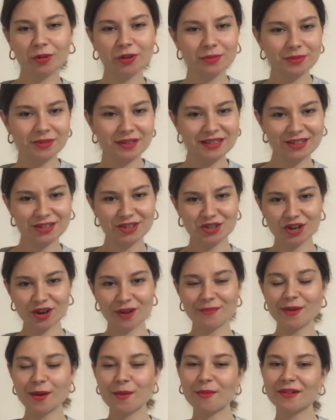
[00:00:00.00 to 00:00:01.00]
Böyle biraz
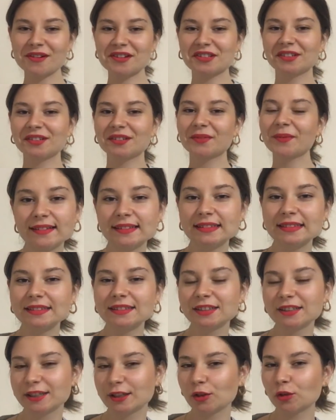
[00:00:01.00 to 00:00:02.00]
incelmeye başladım.
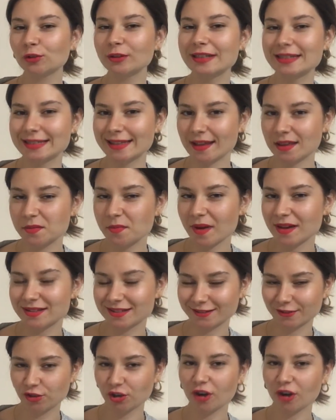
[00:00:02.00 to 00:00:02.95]
Kendini kilolu hissetmezsin.